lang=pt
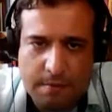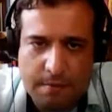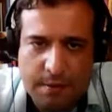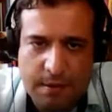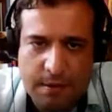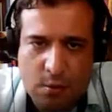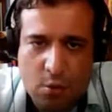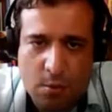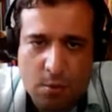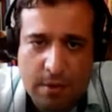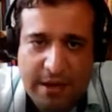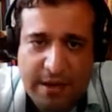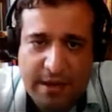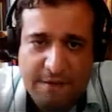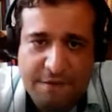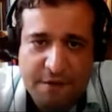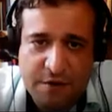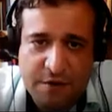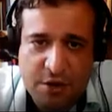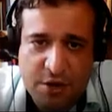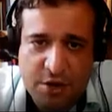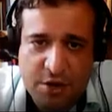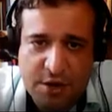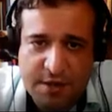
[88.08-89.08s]
E como a
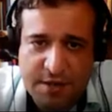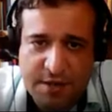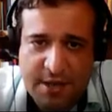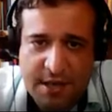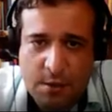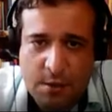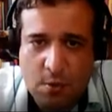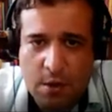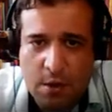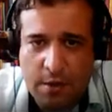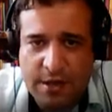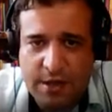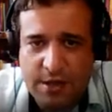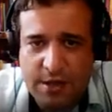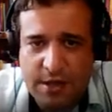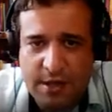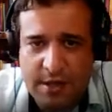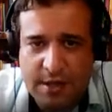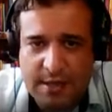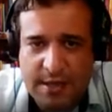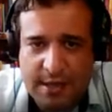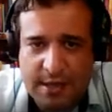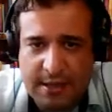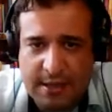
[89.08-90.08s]
f de x é igual a
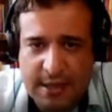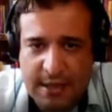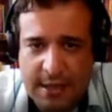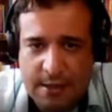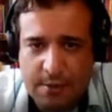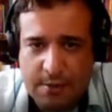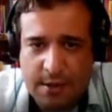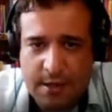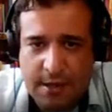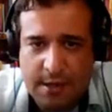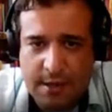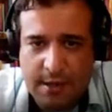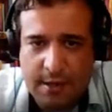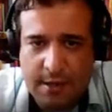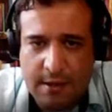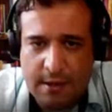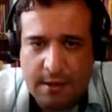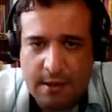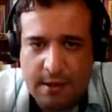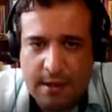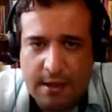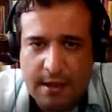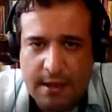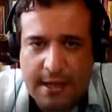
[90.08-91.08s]
x, é claro que
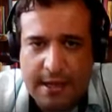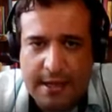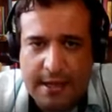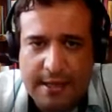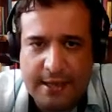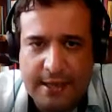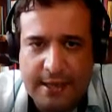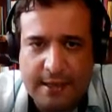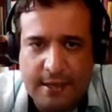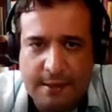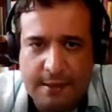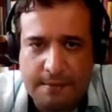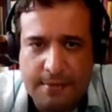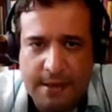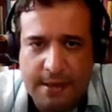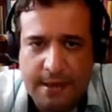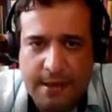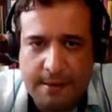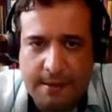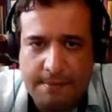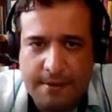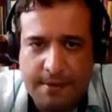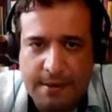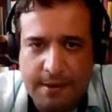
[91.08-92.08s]
Aqui também
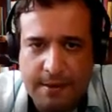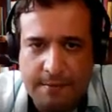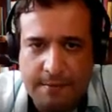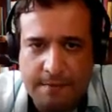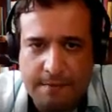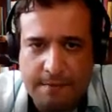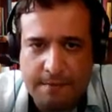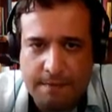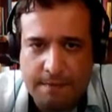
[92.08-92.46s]
é π.